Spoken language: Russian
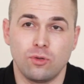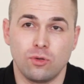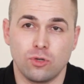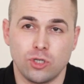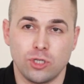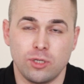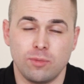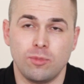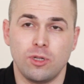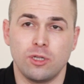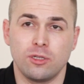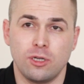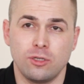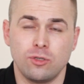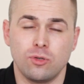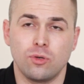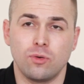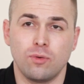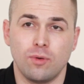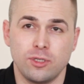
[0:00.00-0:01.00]
должен
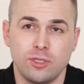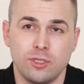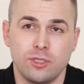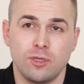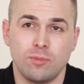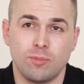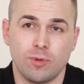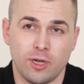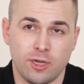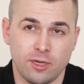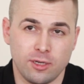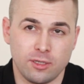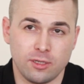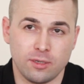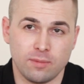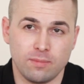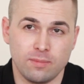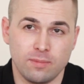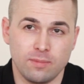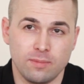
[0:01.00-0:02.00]
обладать руководитель
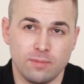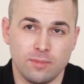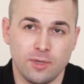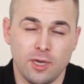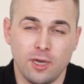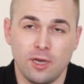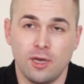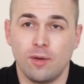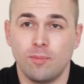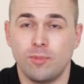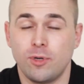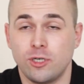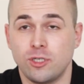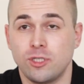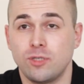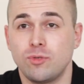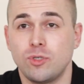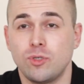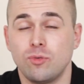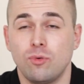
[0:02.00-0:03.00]
проекта.
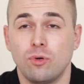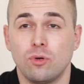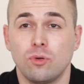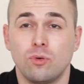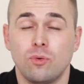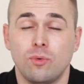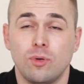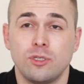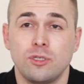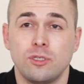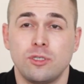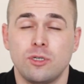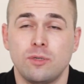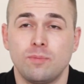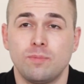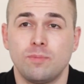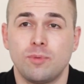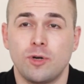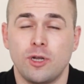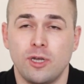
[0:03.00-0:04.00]
Прежде всего, руководитель
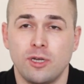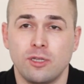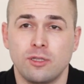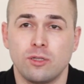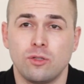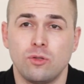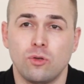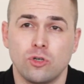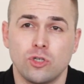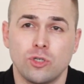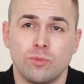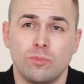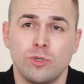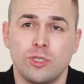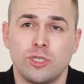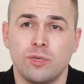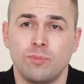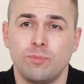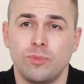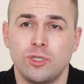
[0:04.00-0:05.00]
проекта должен
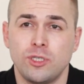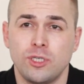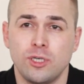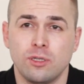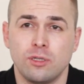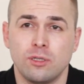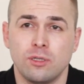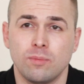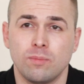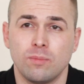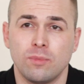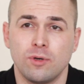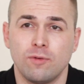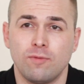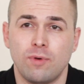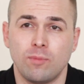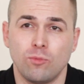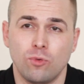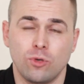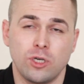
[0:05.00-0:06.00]
быть компетентным
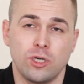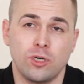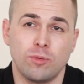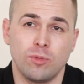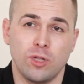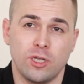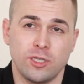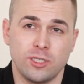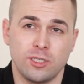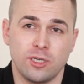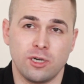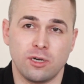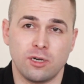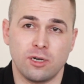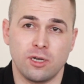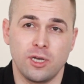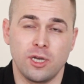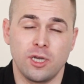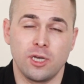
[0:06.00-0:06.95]
во многих областях –